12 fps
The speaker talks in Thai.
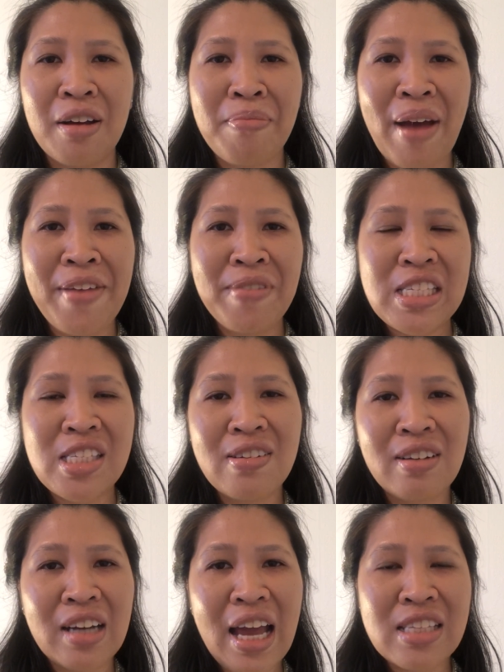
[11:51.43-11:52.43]
by
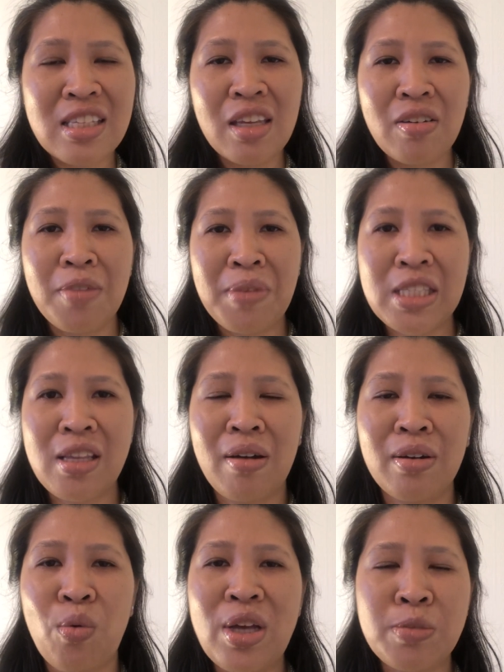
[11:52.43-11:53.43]
Amazon ขายเสื้อยืดที่ Amazon
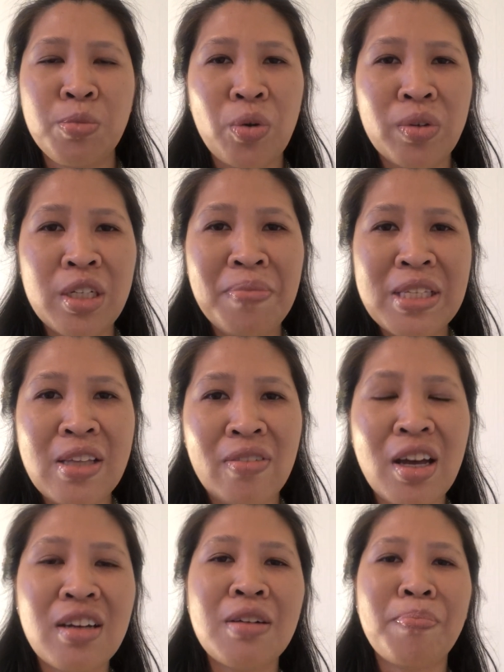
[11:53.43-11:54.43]
หรือว่าสโนว์ที่ Amazon
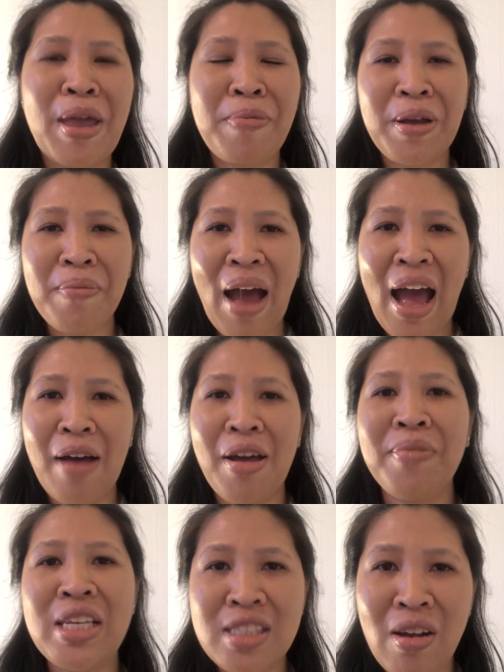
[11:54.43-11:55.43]
ก็คือไปพึ่งพา
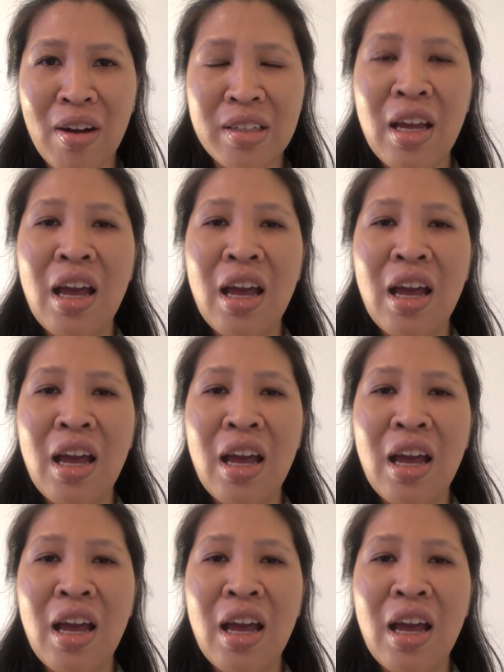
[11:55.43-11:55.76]
Amazon